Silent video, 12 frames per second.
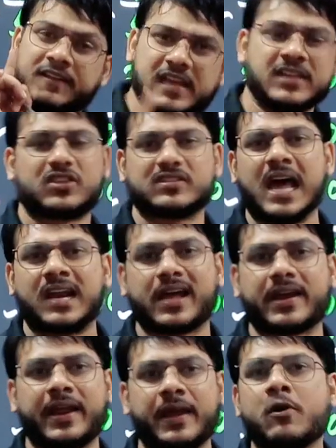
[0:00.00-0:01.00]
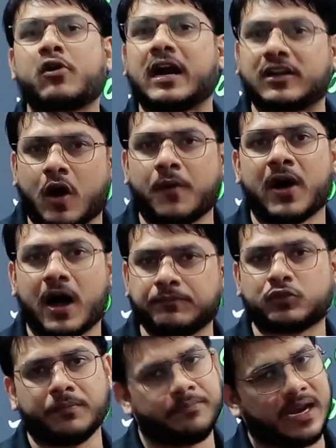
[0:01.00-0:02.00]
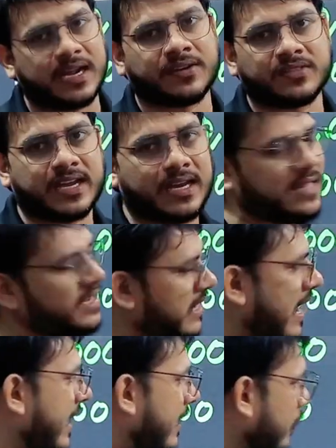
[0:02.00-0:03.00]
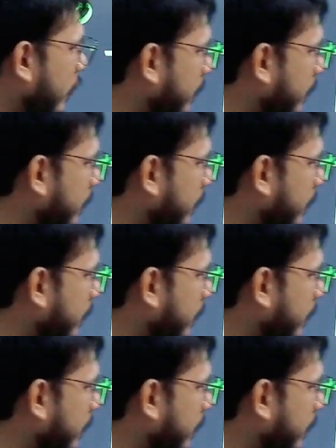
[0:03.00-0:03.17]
इंतजार कर रहे हैं वो कट ऑफ हम तुम मिलकर देख लेते हैं क्या है कट